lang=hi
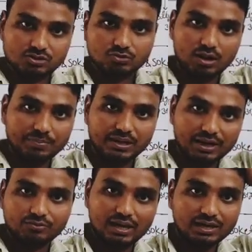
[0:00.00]
इसको आप
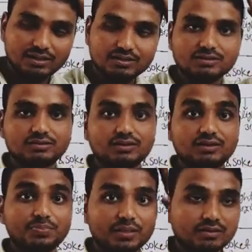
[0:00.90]
हिला डुला नहीं सकते
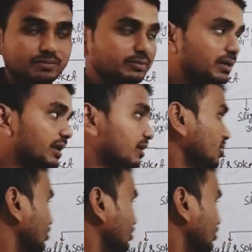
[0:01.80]
हैं समझ में आ रहा